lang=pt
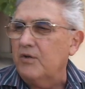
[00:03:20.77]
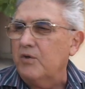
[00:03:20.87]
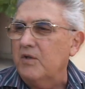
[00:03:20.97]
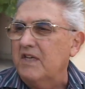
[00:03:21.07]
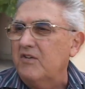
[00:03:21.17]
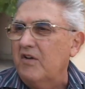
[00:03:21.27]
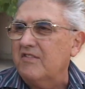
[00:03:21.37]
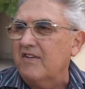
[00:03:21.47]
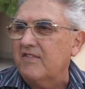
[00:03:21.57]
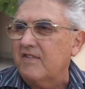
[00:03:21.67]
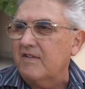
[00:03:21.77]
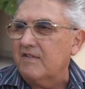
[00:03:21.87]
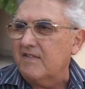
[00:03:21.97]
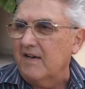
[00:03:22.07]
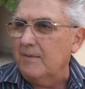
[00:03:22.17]
todas as
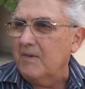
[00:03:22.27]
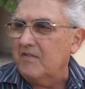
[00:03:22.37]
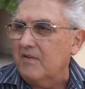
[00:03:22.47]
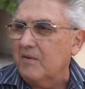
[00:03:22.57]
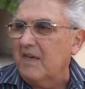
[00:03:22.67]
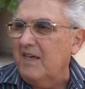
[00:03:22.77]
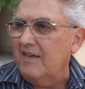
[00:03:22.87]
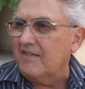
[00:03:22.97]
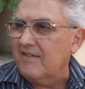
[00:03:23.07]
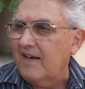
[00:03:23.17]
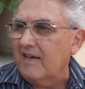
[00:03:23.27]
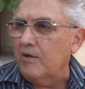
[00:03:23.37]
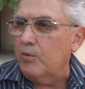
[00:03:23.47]
nossas camas são king size,